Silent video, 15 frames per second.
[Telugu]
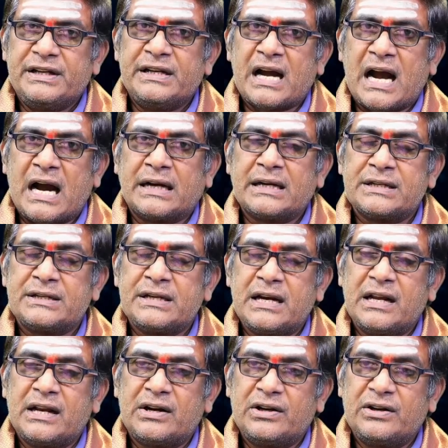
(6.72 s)
ఈ ఆగస్ట్
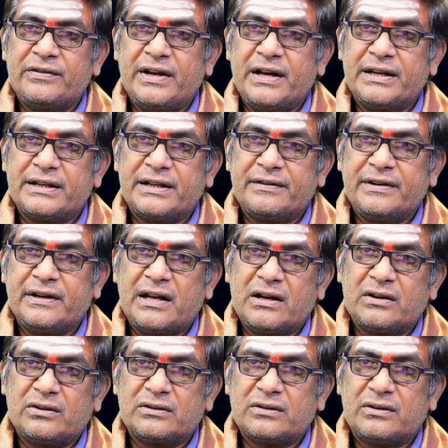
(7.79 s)
నెల రెండు వేల ఇరవై
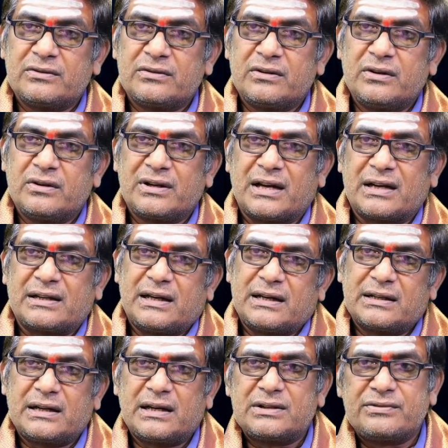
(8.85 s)
నాలుగో సంవత్సరంలో
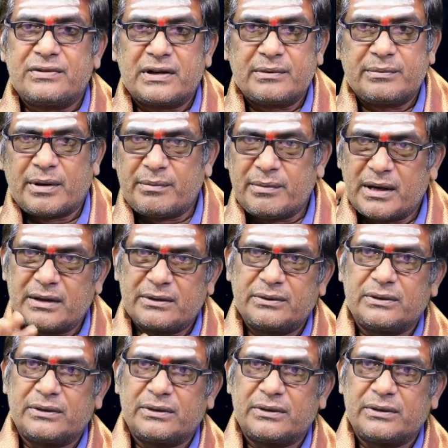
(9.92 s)
కర్కాటక రాశి వారికి బ్రహ్మాండంగా